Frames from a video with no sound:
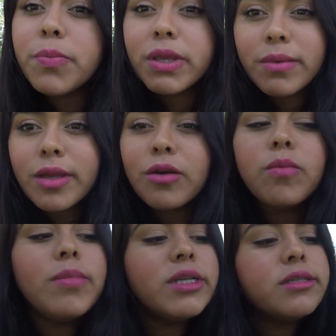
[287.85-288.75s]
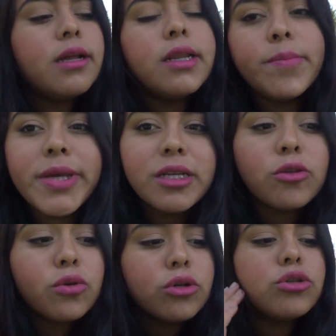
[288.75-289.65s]
Primero vas a limpiar
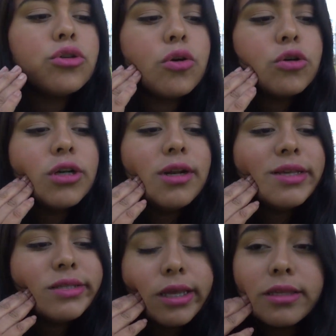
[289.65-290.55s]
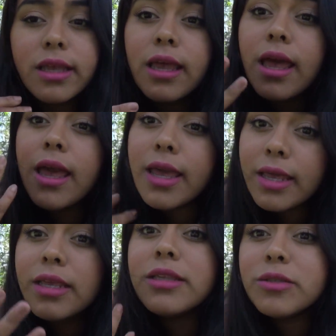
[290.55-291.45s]
tu rostro con el aceite
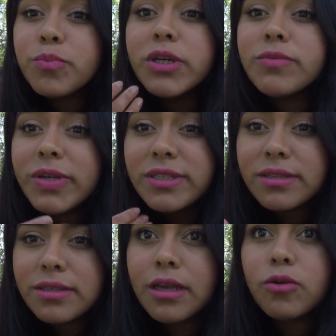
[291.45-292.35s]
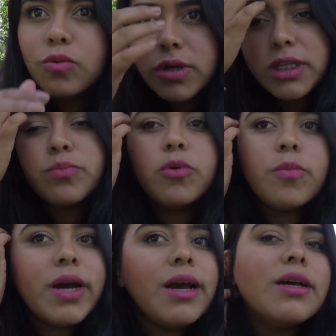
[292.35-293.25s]
y después vas a hacer una
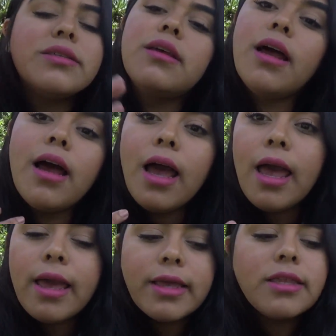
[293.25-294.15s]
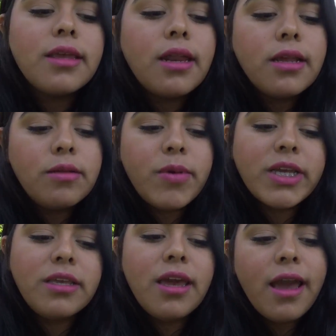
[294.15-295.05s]
espuma hasta quitar el
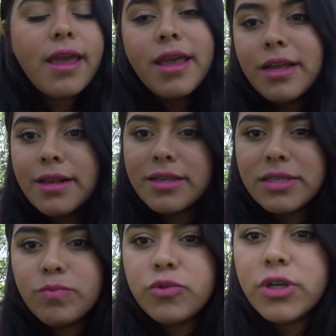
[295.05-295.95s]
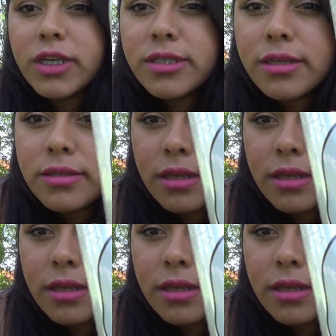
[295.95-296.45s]
maquillaje y las impurezas.